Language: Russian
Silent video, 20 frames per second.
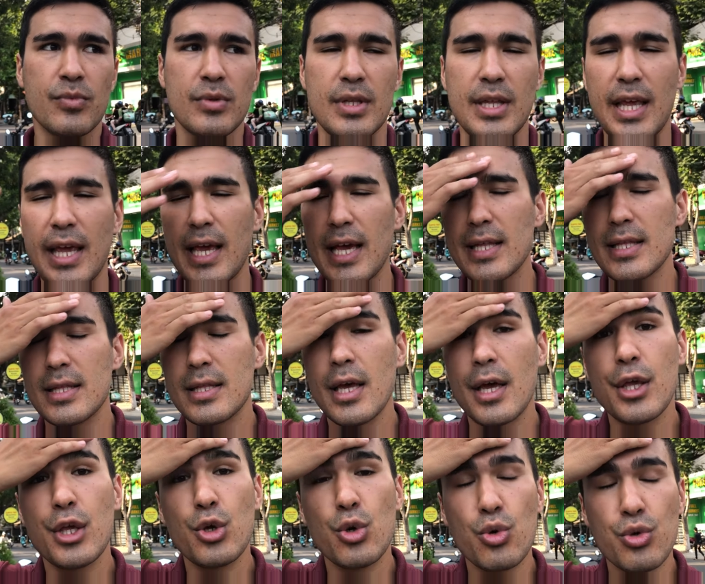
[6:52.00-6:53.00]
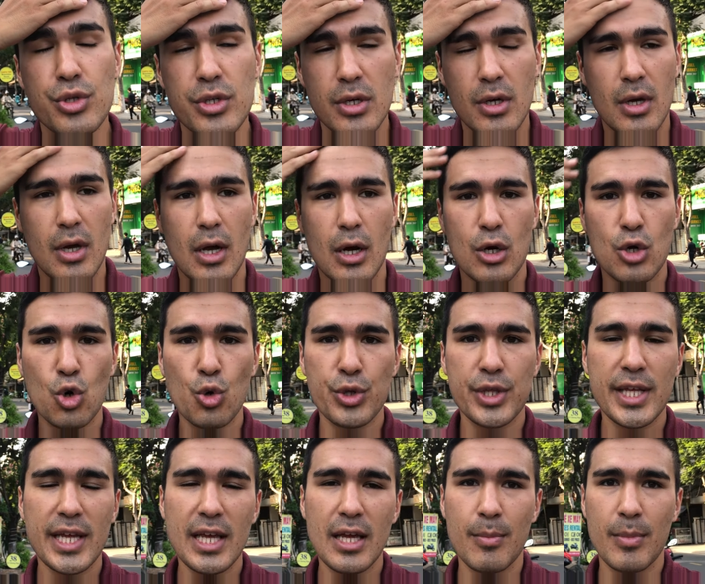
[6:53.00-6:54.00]
не дают
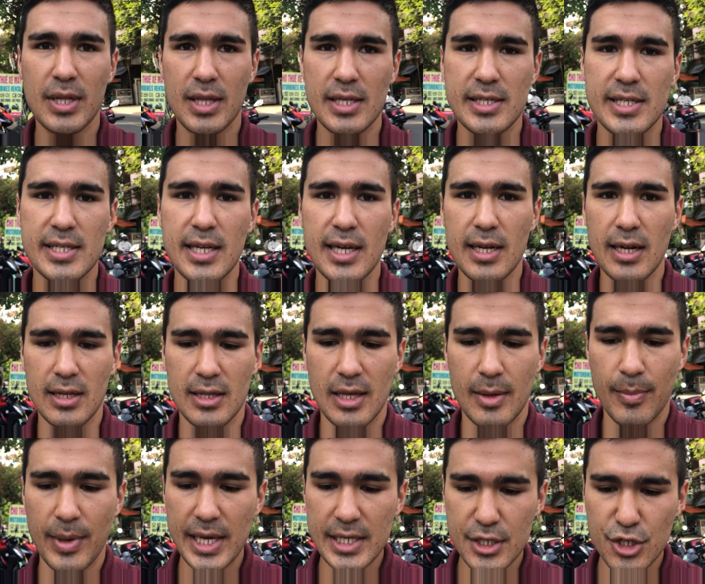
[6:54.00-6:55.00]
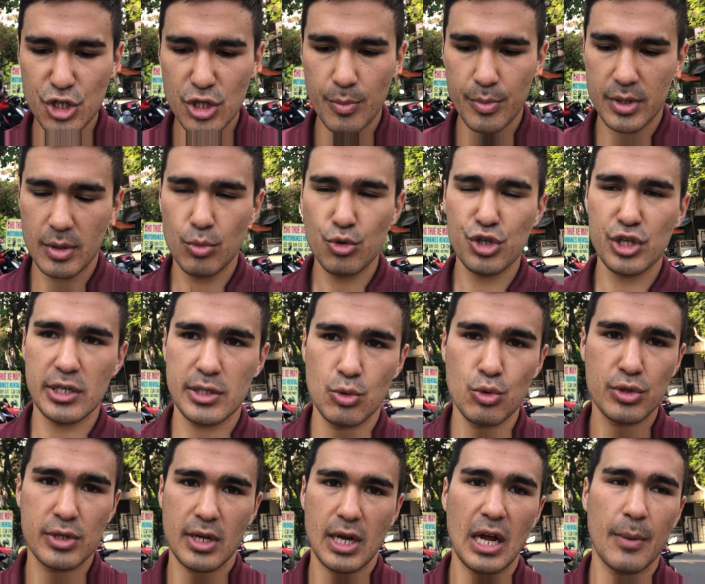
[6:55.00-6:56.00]
крутые мотоциклы на месячно, потому что,
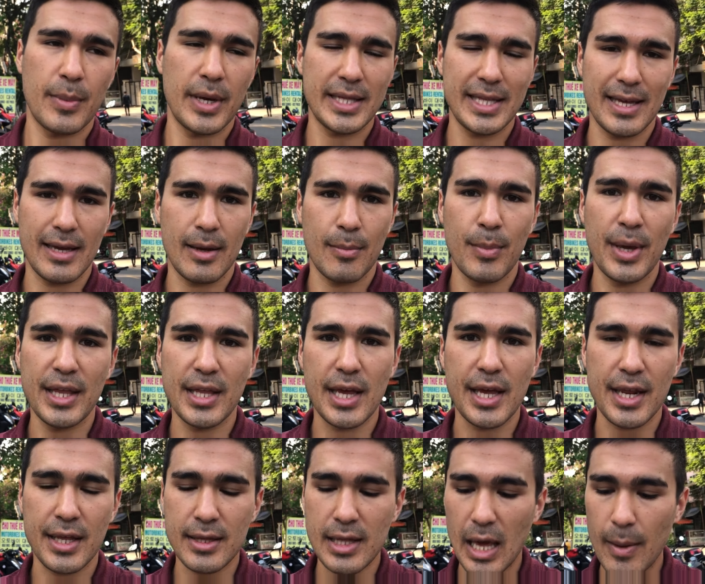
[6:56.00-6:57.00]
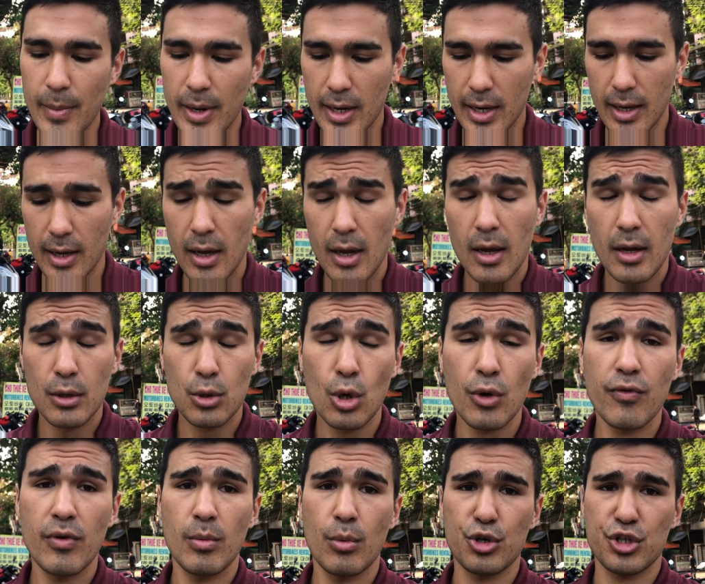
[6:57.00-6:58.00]
ну, как бы это менее рентабельно.
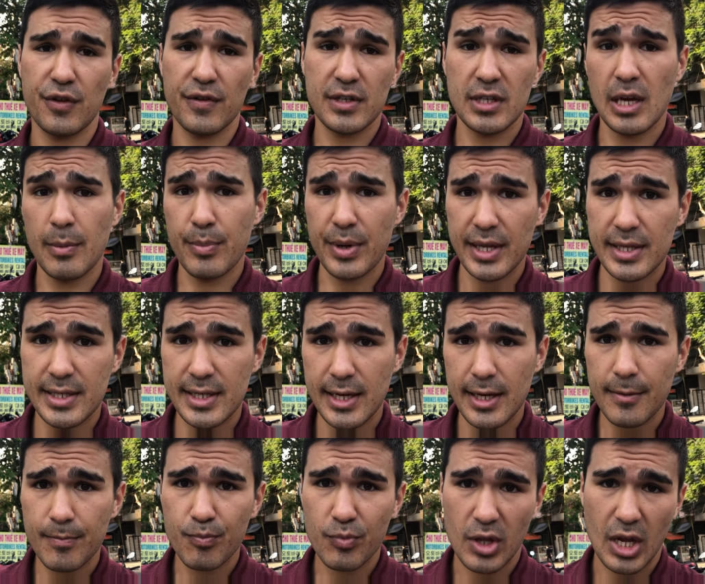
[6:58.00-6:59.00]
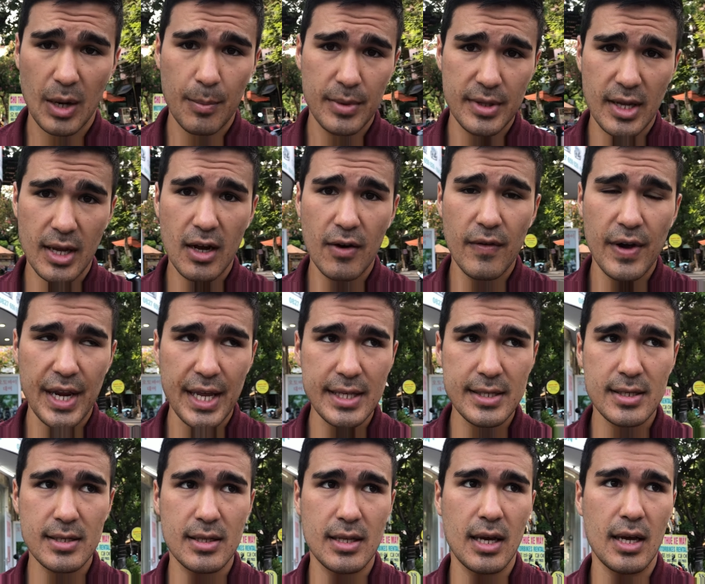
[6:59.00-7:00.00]
Но вы можете всегда прийти, как бы
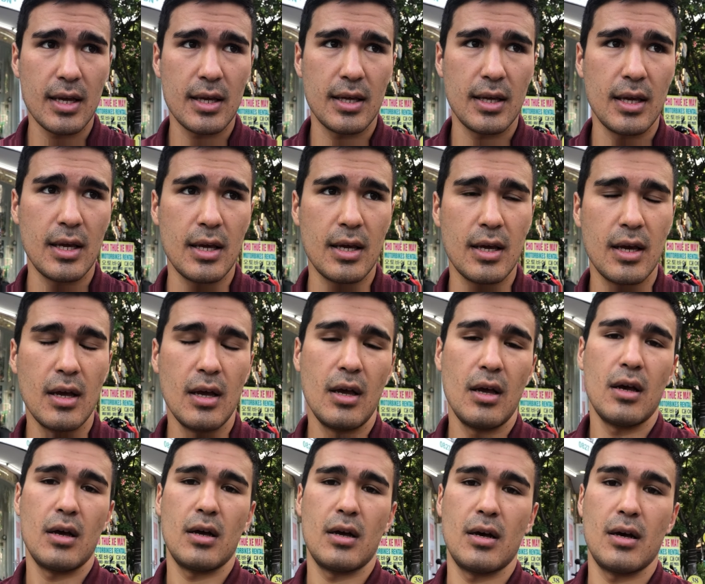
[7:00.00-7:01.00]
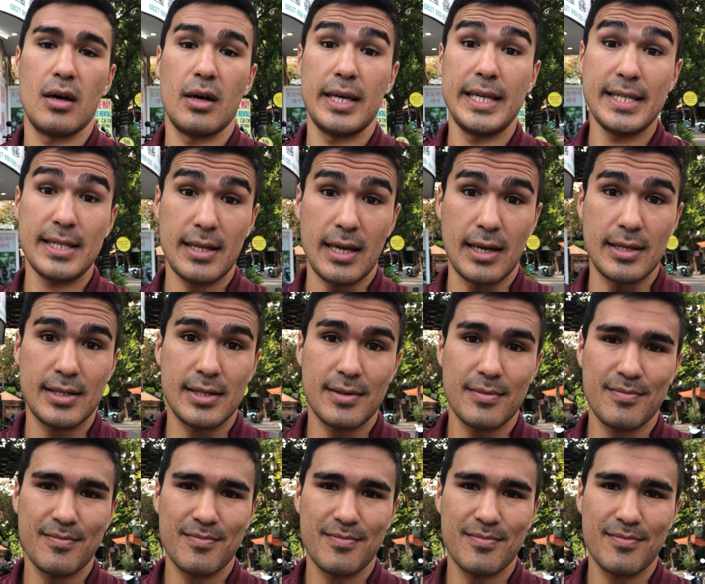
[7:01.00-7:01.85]
договориться, да, и, э, и снять.